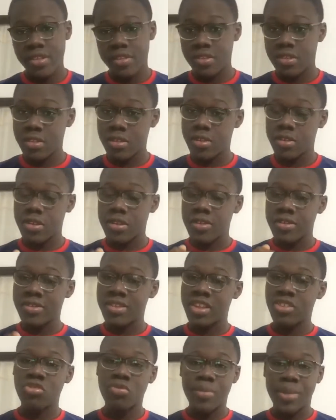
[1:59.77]
Si
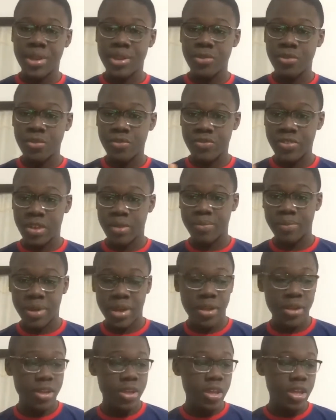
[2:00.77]
Sadio Mané ne vient
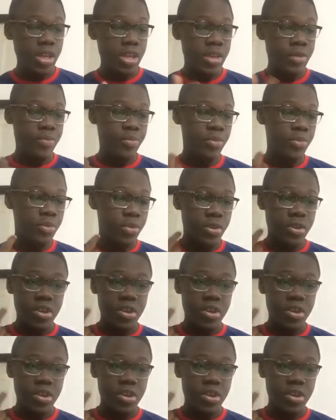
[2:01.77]
pas, il peut